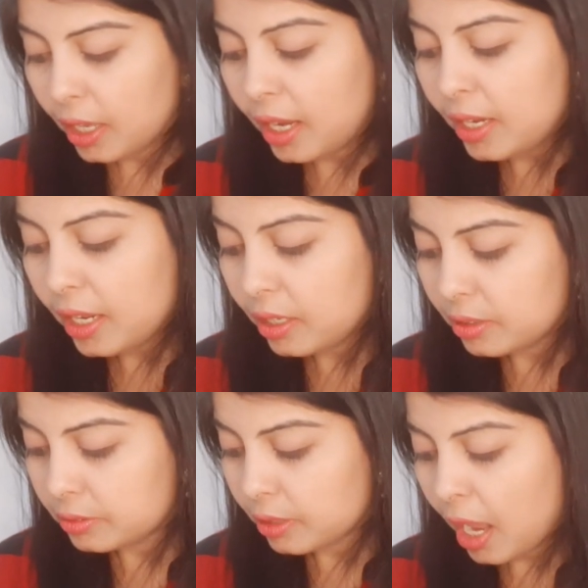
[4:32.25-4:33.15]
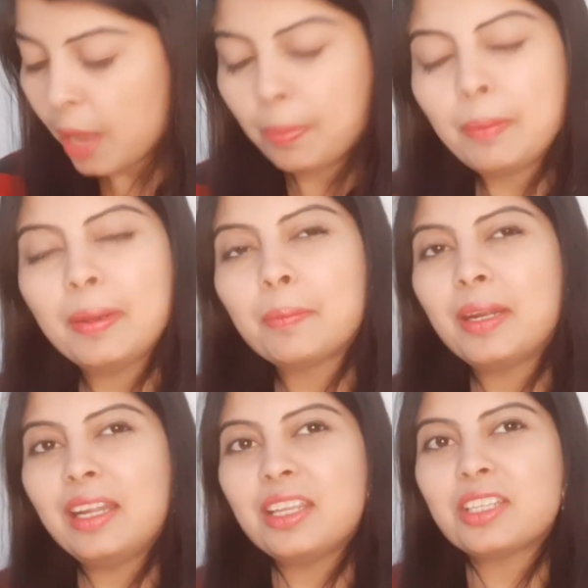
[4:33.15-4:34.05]
एंड हाइपर
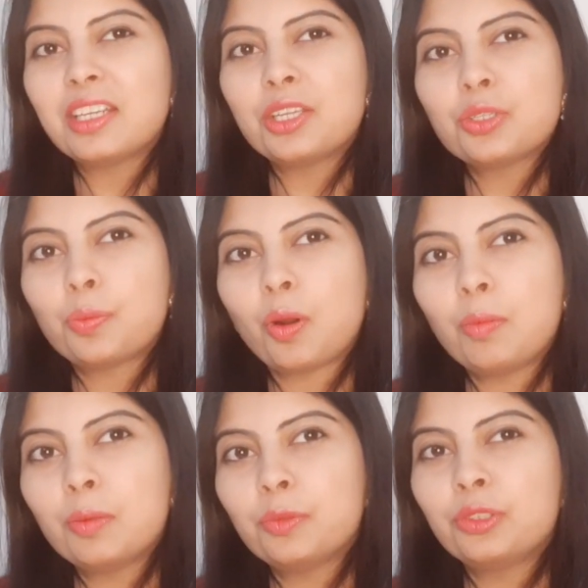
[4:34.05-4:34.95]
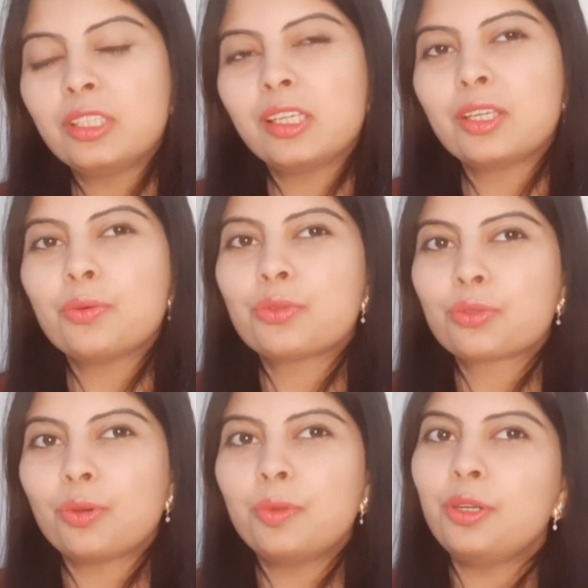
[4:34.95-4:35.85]
पिगमेंटेशन की जो प्रॉब्लम होती है कि
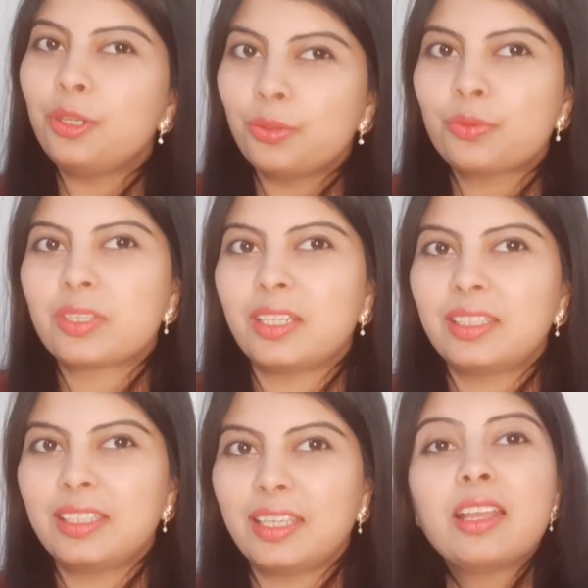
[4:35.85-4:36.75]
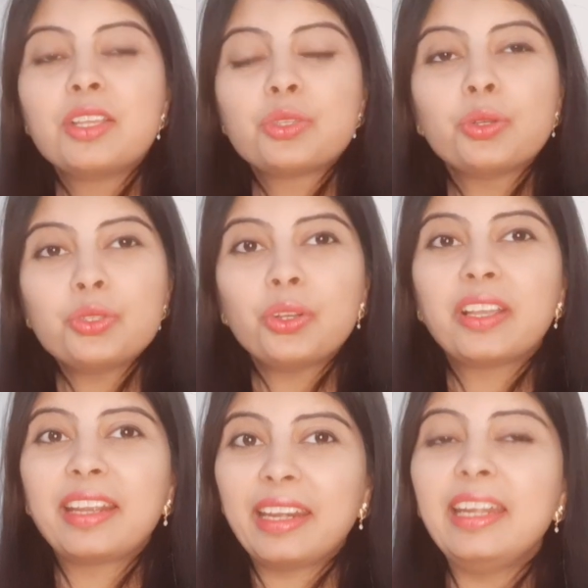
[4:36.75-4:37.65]
उसको भी रिड्यूस करती है सो so, जो
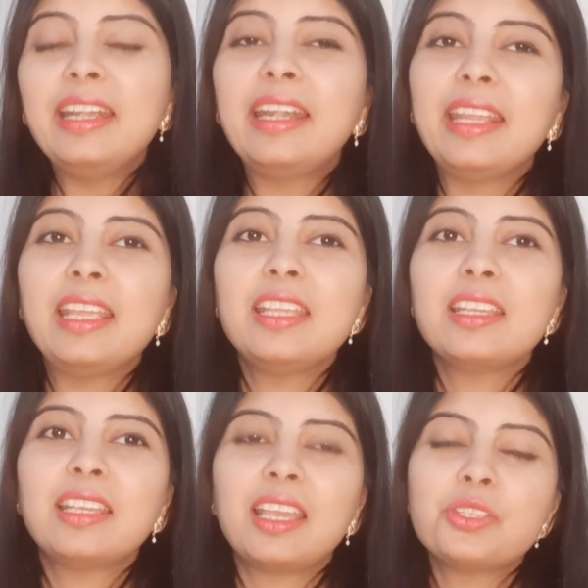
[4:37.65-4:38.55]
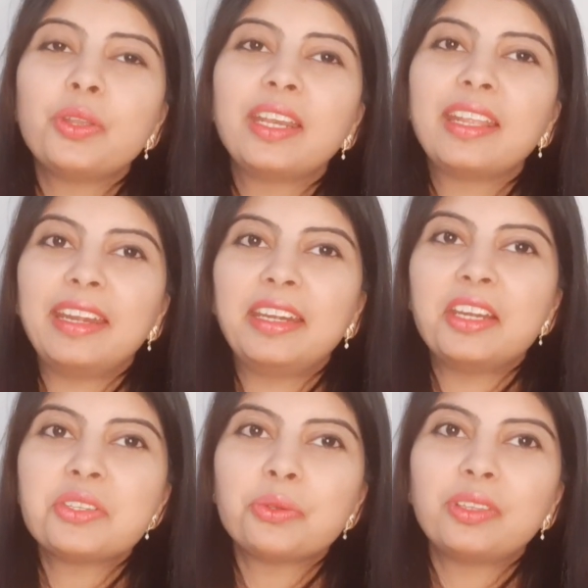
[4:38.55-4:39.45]
ग्रीन टी के जो
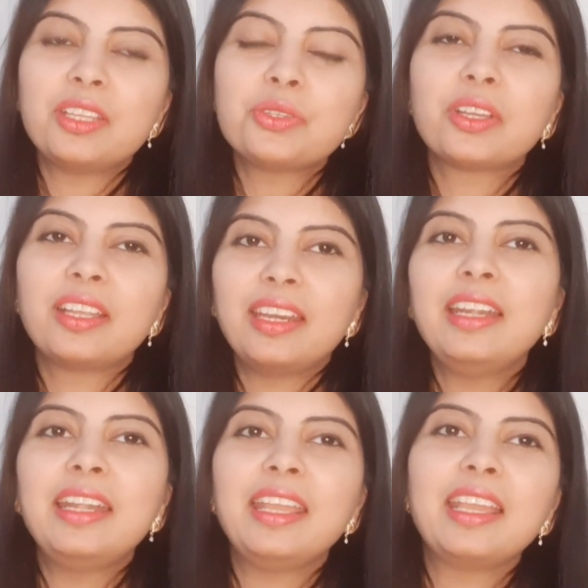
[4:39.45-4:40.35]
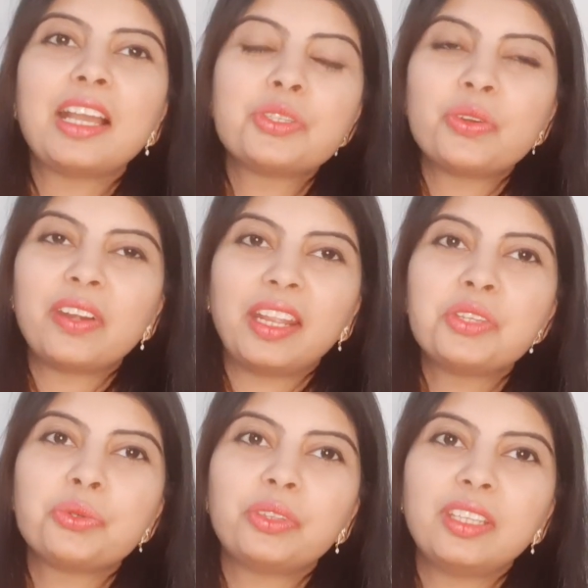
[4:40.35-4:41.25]
इंग्रेडिएंट्स होते हैं जो ग्रीन टी का जो
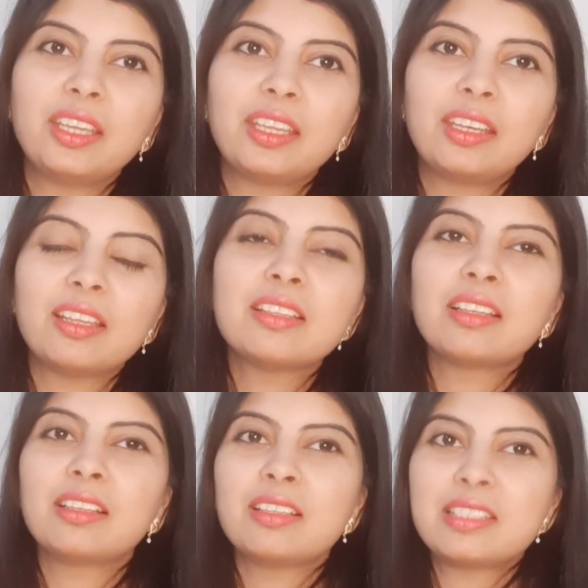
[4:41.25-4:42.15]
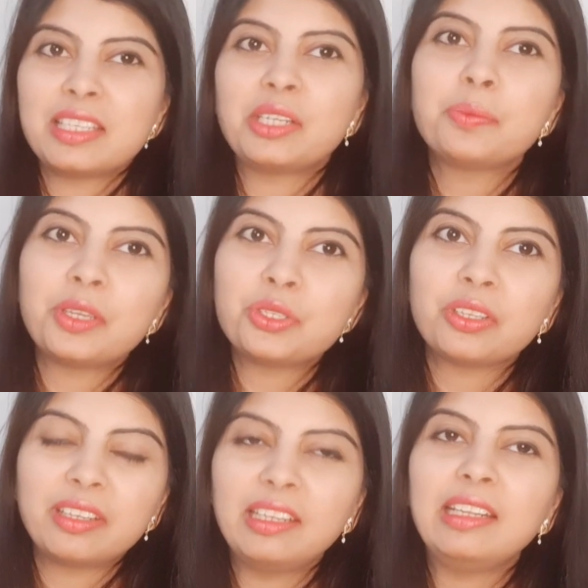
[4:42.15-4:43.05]
रेंज होती है ना सीरम की
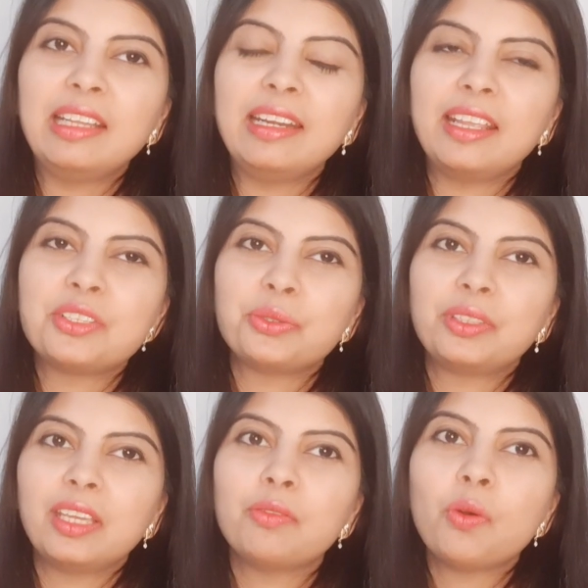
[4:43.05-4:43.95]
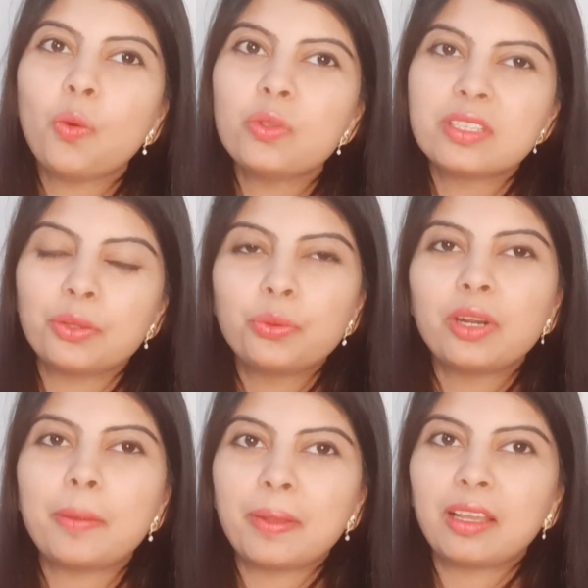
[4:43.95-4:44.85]
जो ग्रीन टी रेंज होती है वो
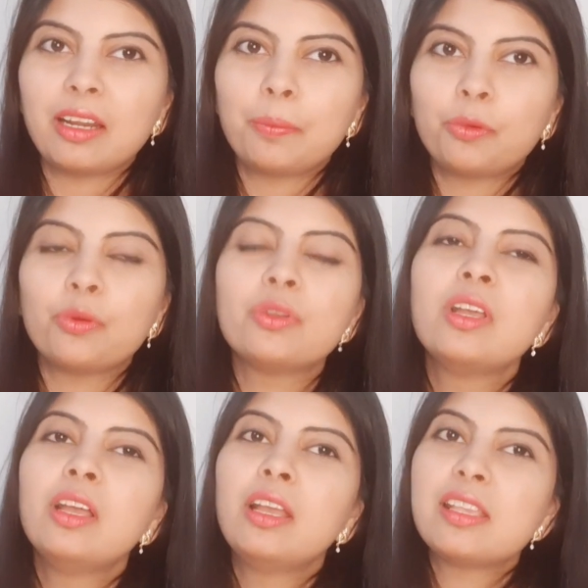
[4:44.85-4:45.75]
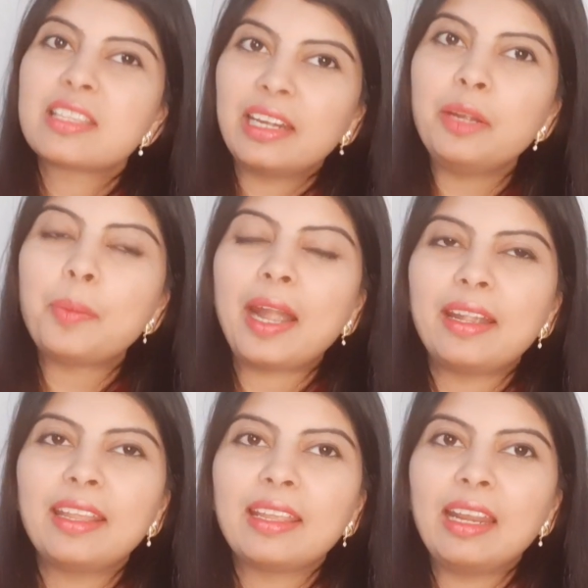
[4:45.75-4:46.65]
ज़रूर आप अगर आपको स्क्रीन
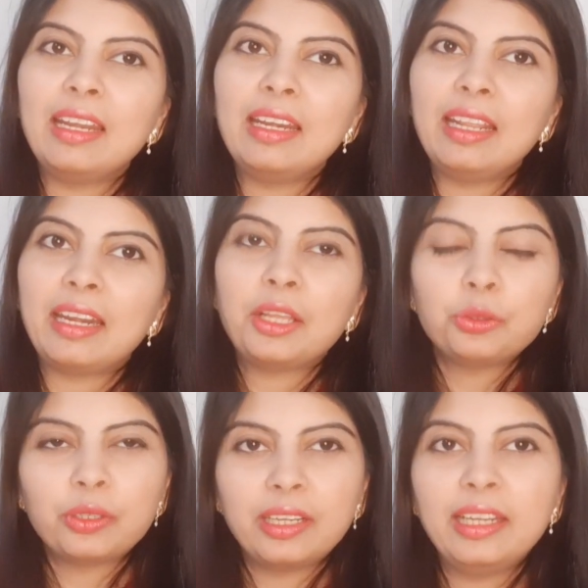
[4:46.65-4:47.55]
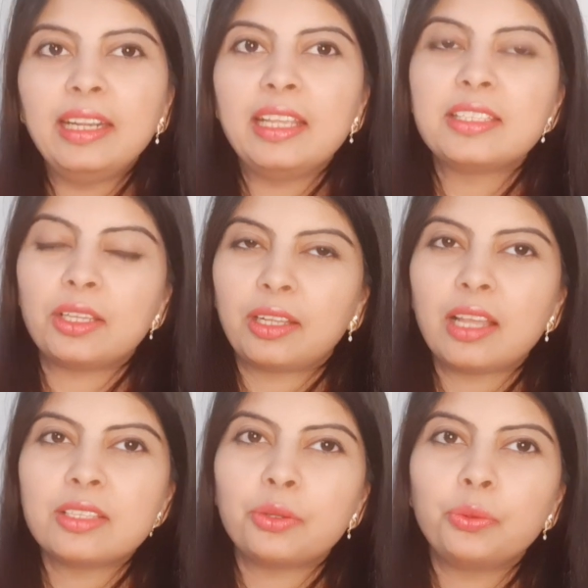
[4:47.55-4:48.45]
ब्राइटनिंग के लिए लेना है तो ग्रीन टी
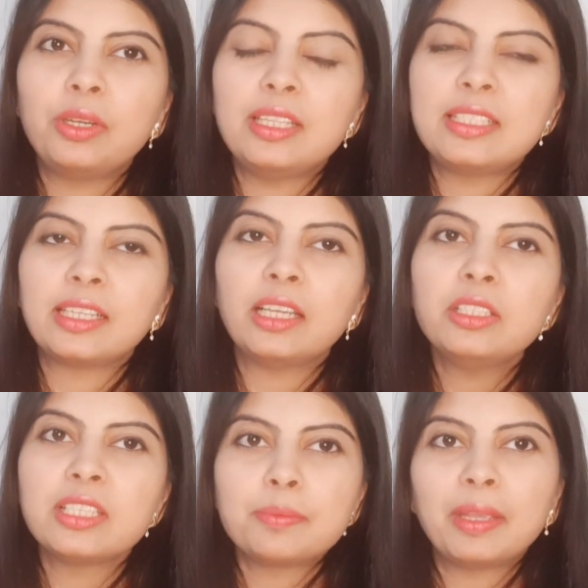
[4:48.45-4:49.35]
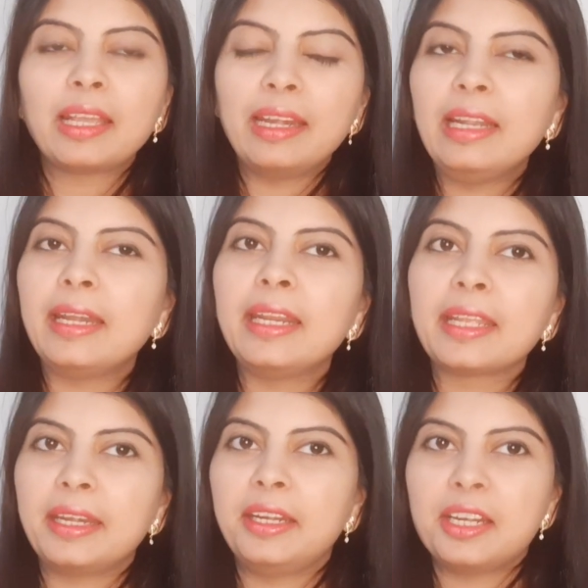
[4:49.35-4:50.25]
का ज़रूर लीजिएगा जिसमें ग्रीन टी
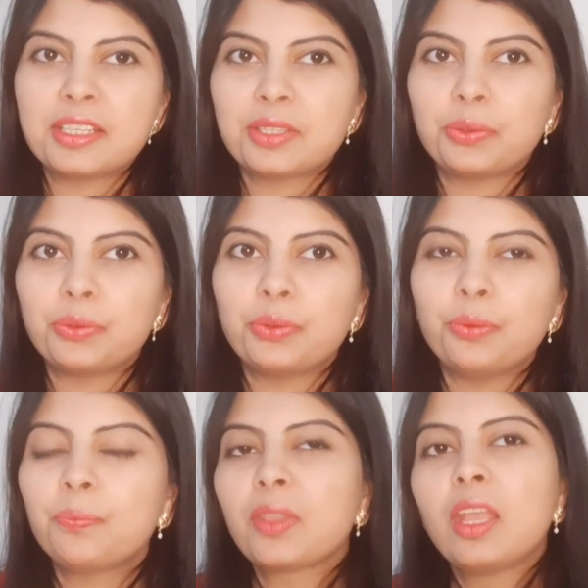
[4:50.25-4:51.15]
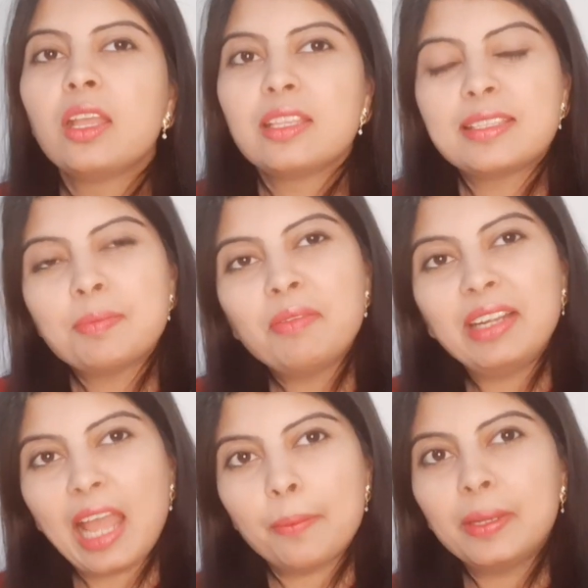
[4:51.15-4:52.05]
इंग्रेडिएंट ज़रूर हो इसमें
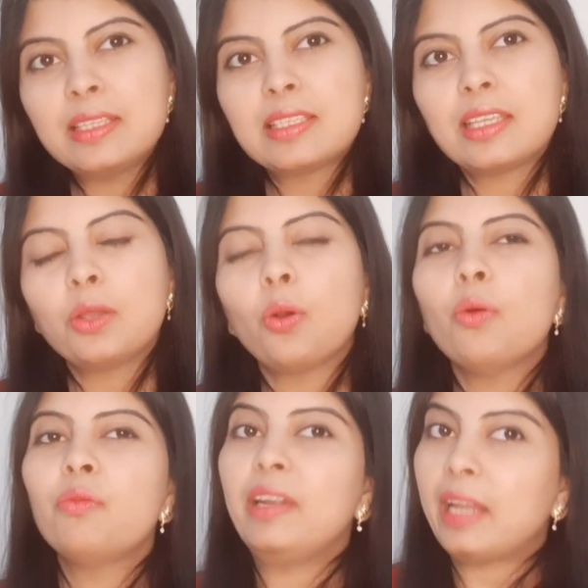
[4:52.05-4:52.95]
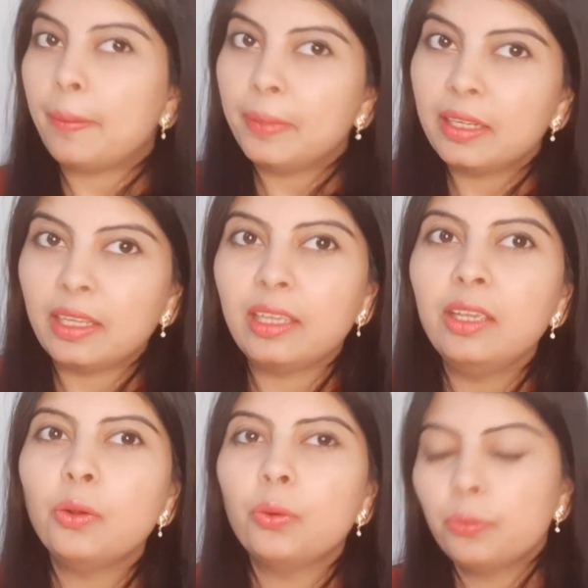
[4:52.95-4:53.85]
विटामिन सी हो विटामिन
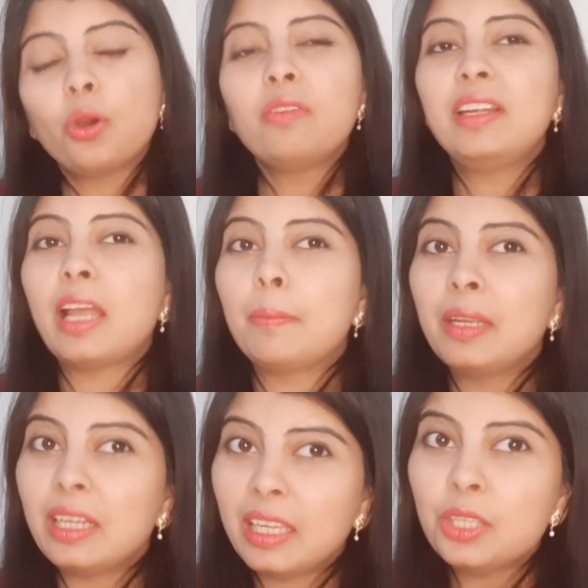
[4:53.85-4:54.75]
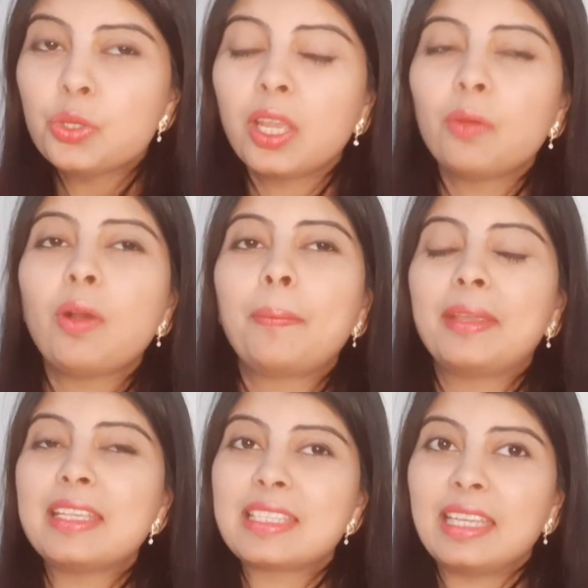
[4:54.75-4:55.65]
ई e हो और विटामिन ई e जो है वो
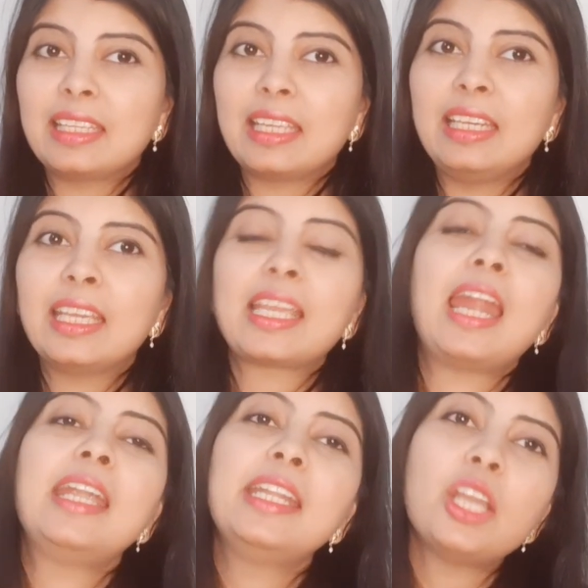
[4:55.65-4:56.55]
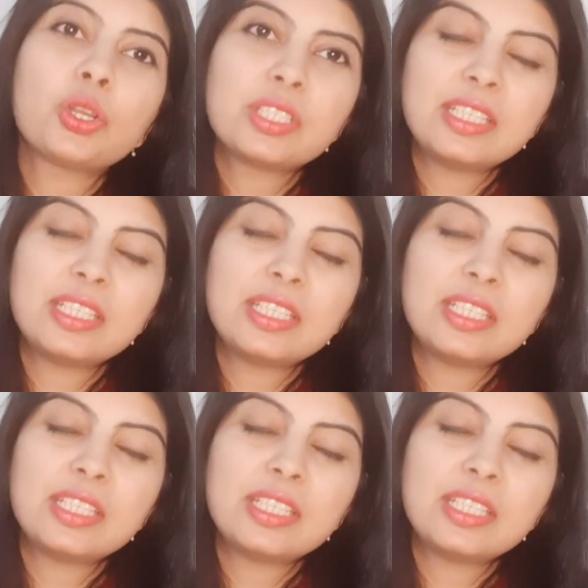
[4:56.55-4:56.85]
आपकी स्किन के लिए एक एंटी